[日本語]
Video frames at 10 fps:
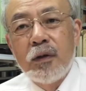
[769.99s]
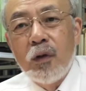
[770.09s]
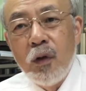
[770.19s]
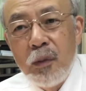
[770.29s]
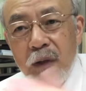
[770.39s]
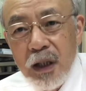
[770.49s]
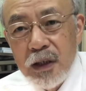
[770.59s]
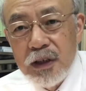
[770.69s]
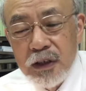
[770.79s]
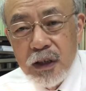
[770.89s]
遠
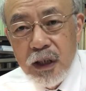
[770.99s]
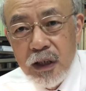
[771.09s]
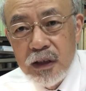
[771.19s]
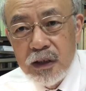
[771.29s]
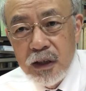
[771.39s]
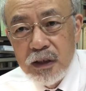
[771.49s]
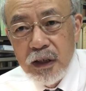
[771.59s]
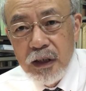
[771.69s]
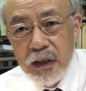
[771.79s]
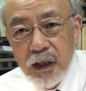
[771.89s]
回しに間接
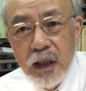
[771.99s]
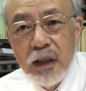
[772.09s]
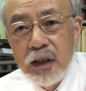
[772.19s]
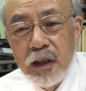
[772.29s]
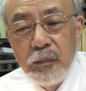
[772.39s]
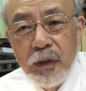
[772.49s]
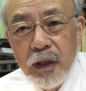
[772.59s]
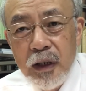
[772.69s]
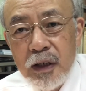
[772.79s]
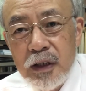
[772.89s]
的に相手に
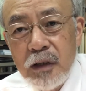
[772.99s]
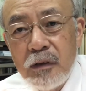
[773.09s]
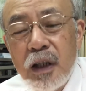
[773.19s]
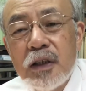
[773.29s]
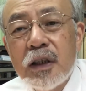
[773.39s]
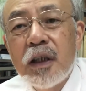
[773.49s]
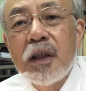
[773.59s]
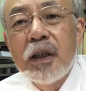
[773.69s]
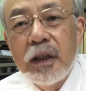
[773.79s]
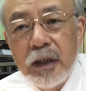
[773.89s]
命令してる感じが出
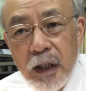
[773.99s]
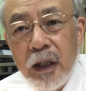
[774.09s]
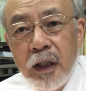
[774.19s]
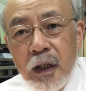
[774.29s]
てきて